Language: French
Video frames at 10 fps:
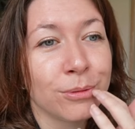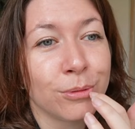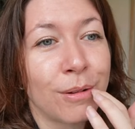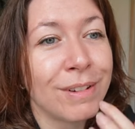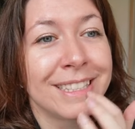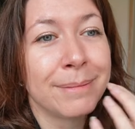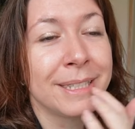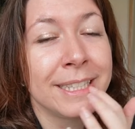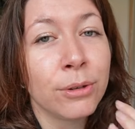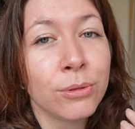on doit voir ses
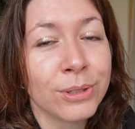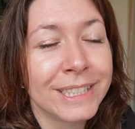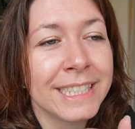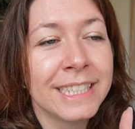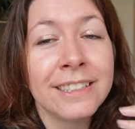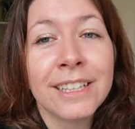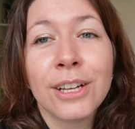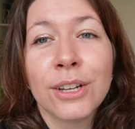petites dents au quotidien.